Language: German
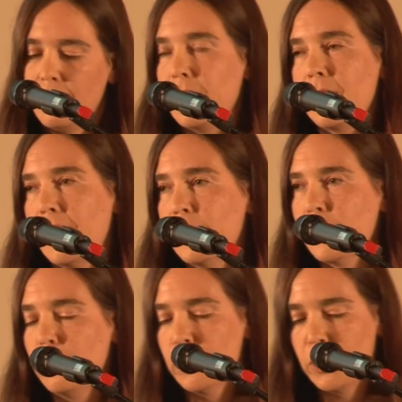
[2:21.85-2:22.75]
Die
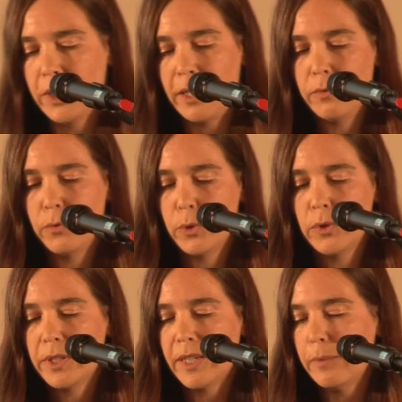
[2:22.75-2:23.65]
Gleichstellungsstelle
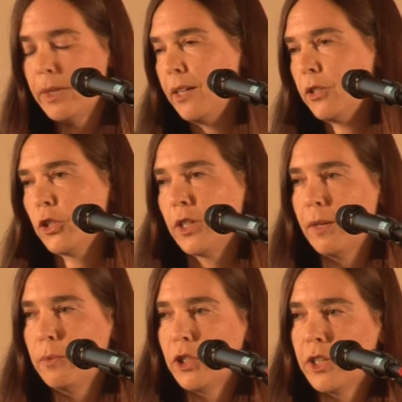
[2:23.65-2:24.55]
wurde dabei als
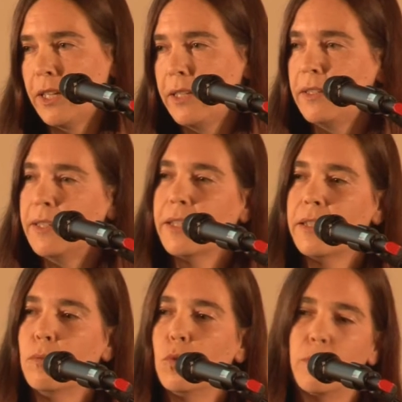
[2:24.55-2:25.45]
Stabsstelle
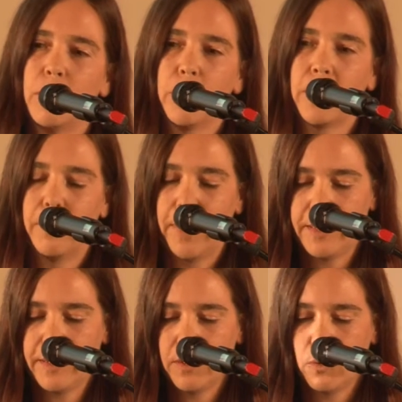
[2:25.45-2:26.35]
direkt dem
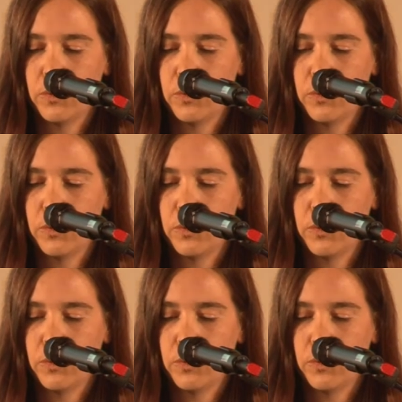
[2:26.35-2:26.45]
Oberbürgermeister